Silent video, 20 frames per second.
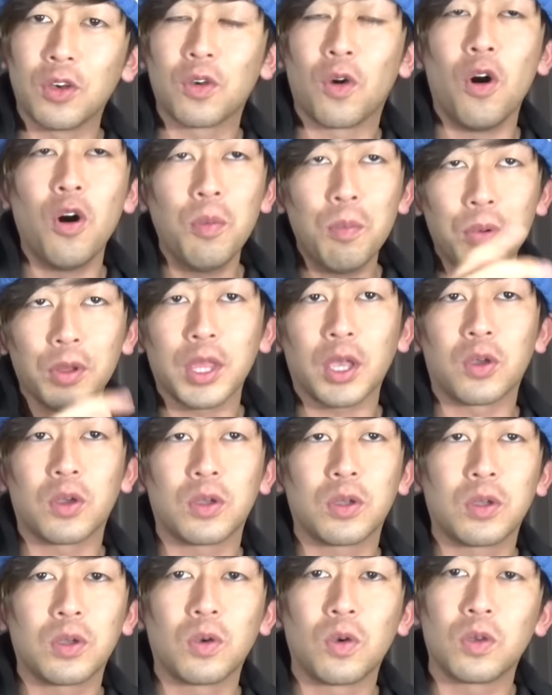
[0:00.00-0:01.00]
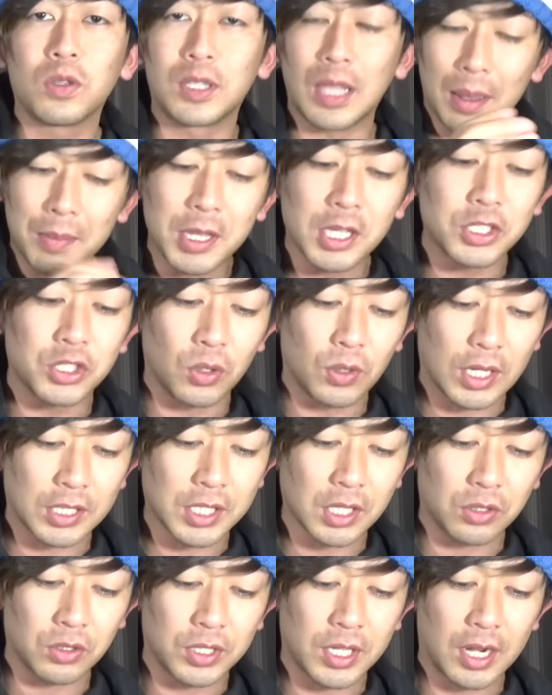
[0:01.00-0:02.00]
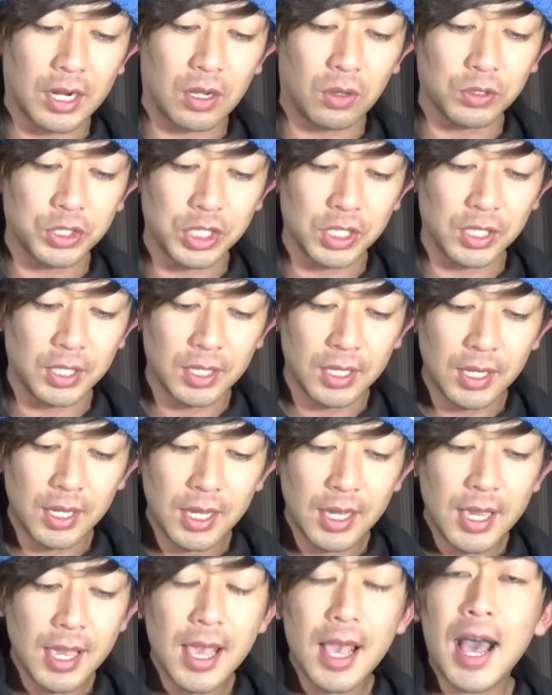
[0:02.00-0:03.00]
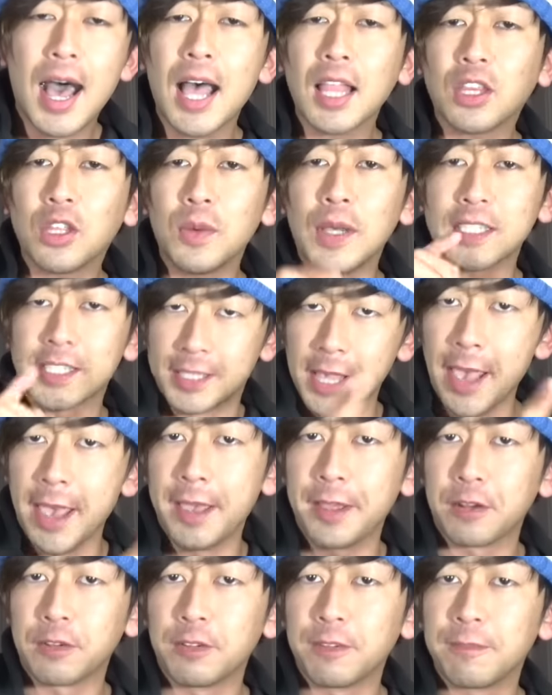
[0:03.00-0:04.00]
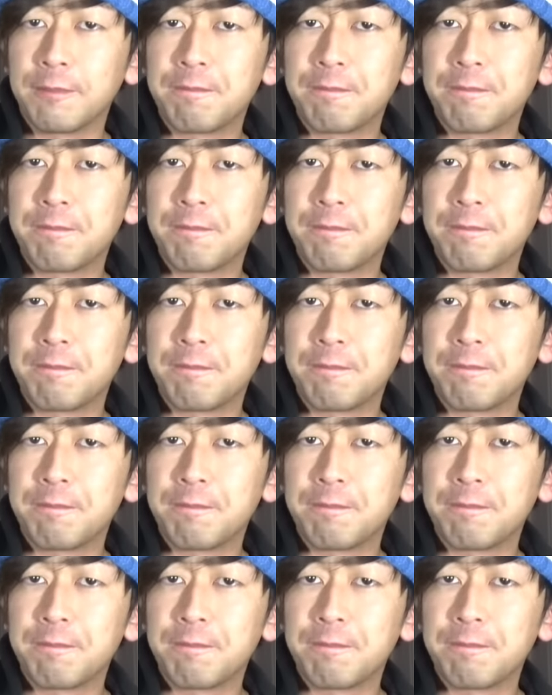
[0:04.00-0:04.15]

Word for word: コンボでダメージを稼ぐキャラが欲しい。あとはセヘル